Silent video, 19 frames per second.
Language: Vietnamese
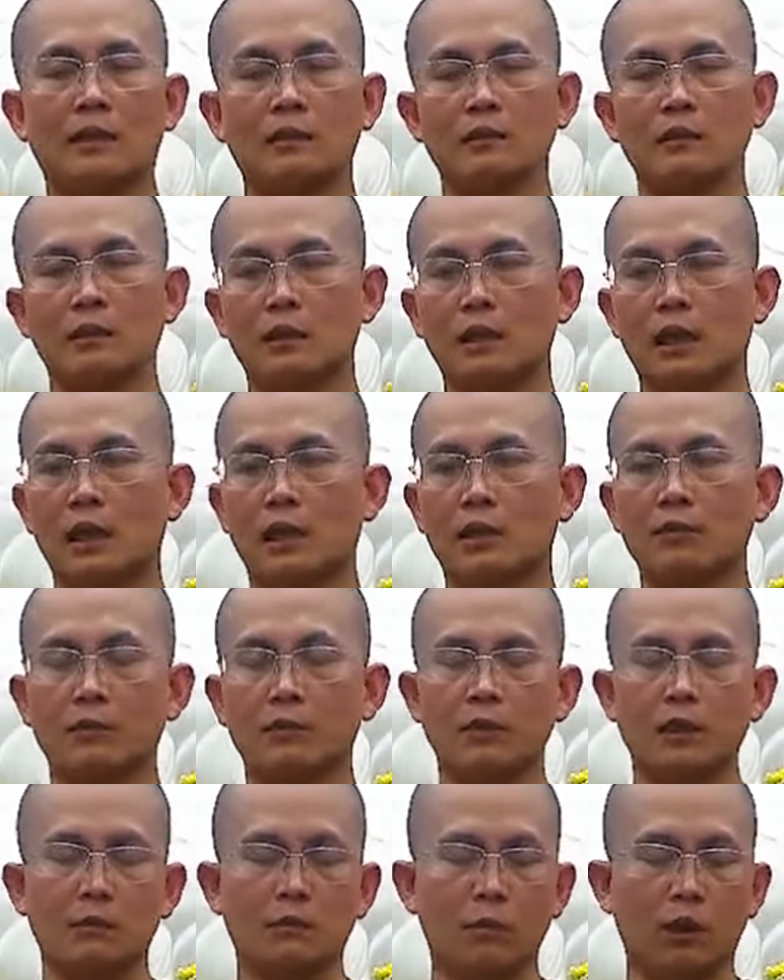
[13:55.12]
được cái mà
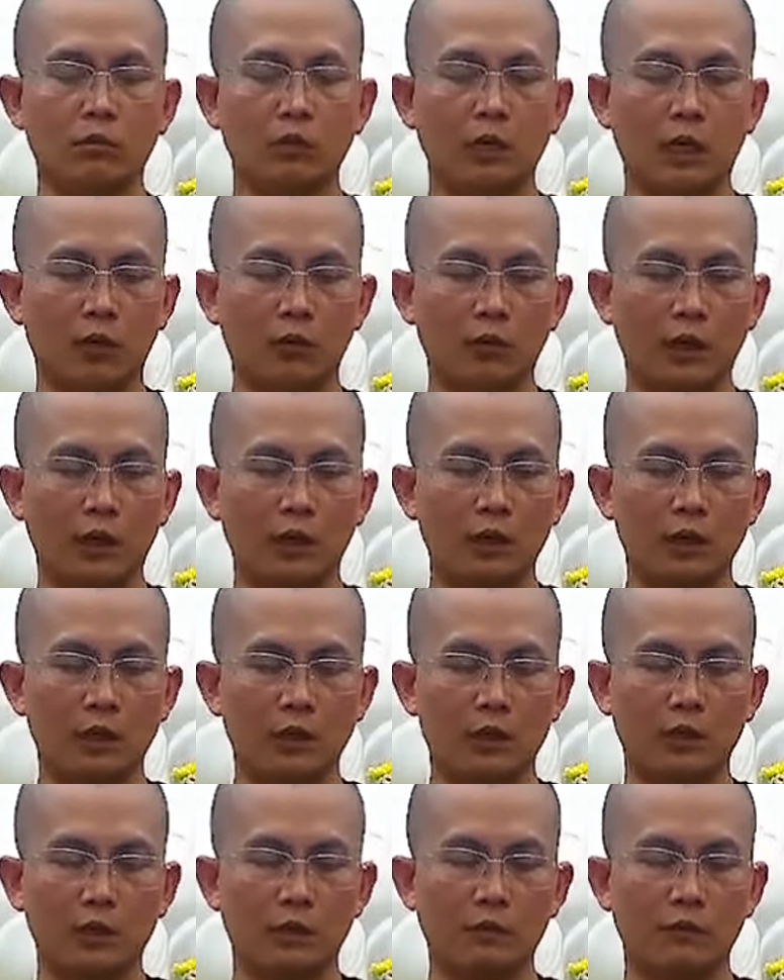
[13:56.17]
mình mong cầu đấy
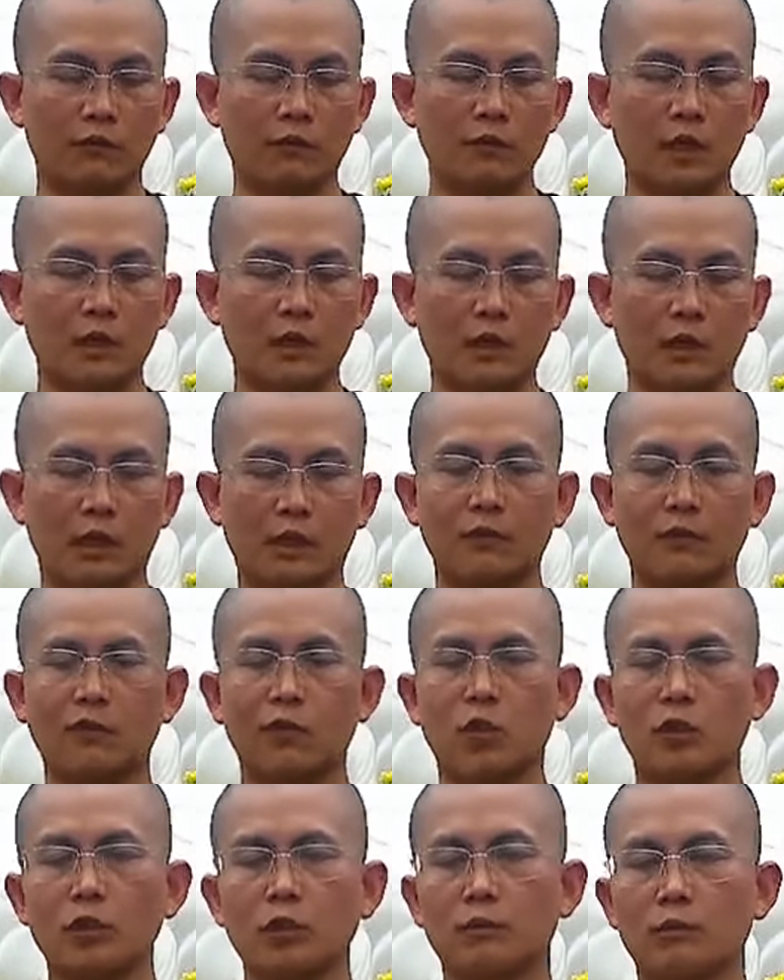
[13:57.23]
thì phước là cái
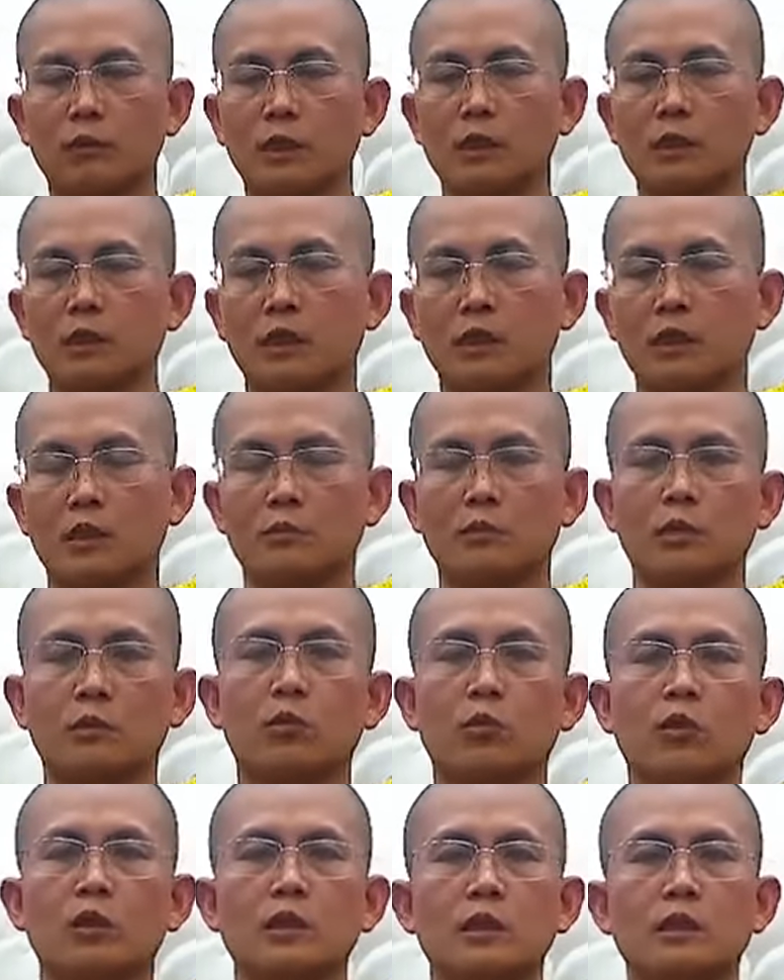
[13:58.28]
vốn của mình mình
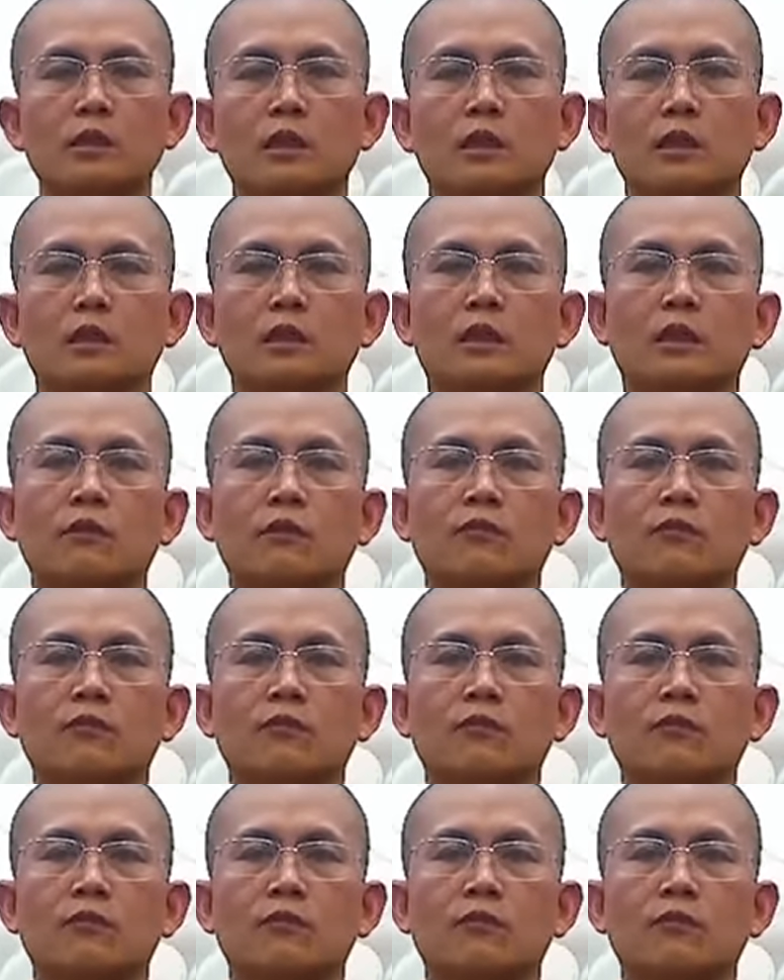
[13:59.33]
muốn cái gì thì cái